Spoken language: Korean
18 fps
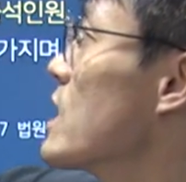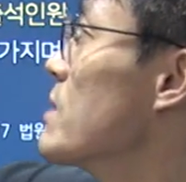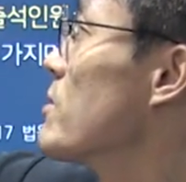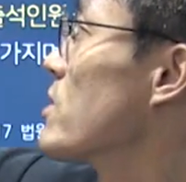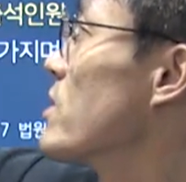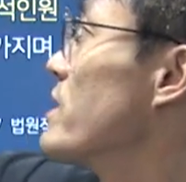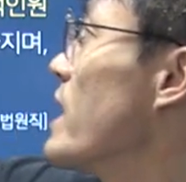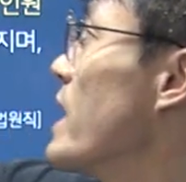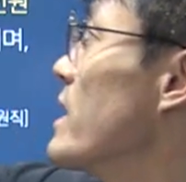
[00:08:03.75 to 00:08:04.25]

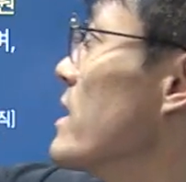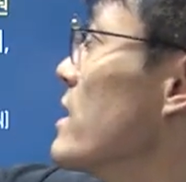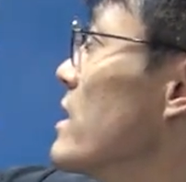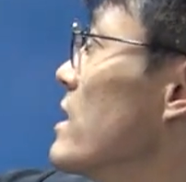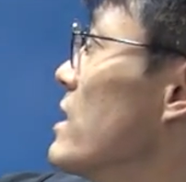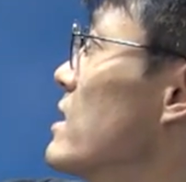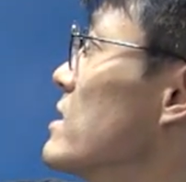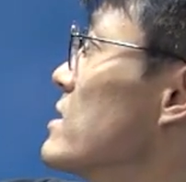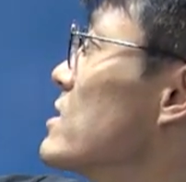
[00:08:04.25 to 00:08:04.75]
대법관
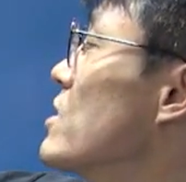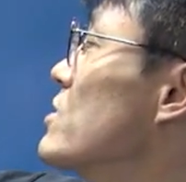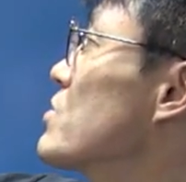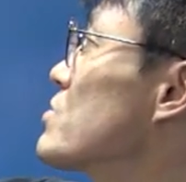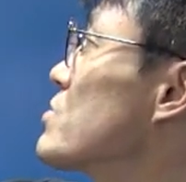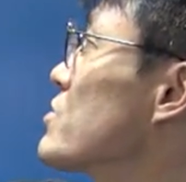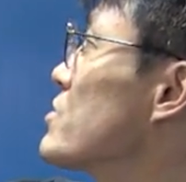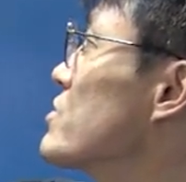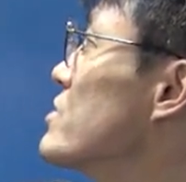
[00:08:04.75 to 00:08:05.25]
회의 의결
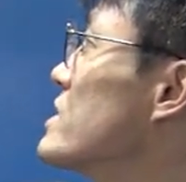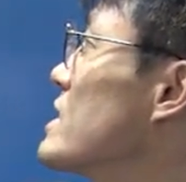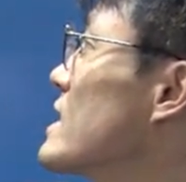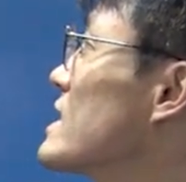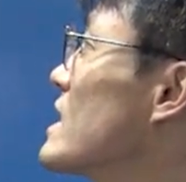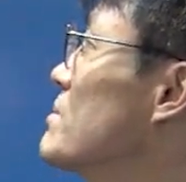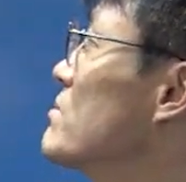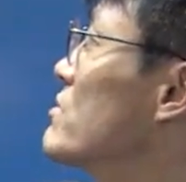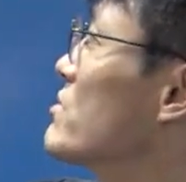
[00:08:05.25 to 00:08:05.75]
종족수는 자,
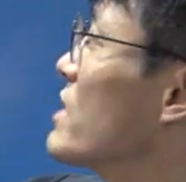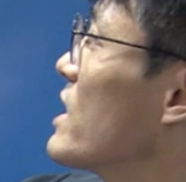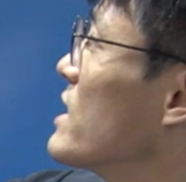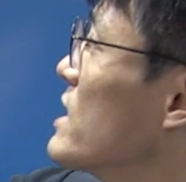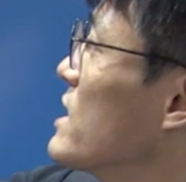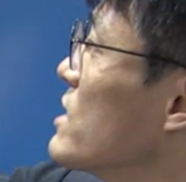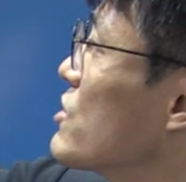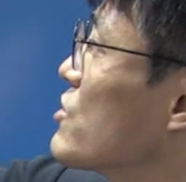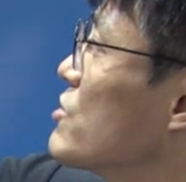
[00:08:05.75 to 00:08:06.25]

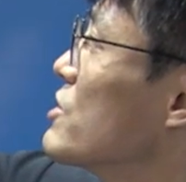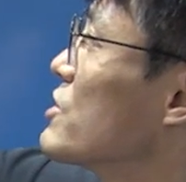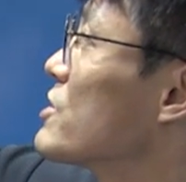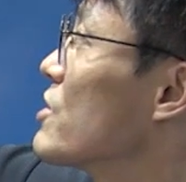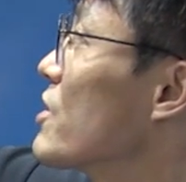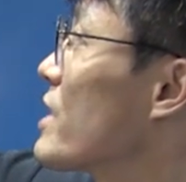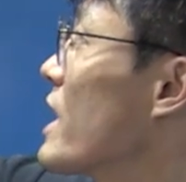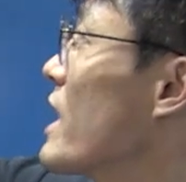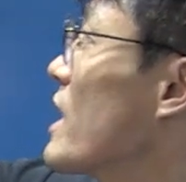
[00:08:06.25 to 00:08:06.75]
3분의 2
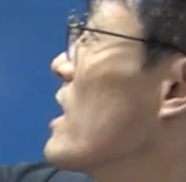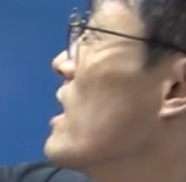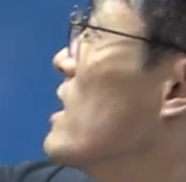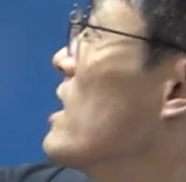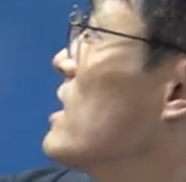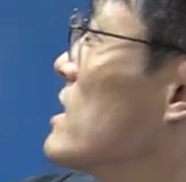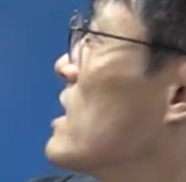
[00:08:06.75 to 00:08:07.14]
출석에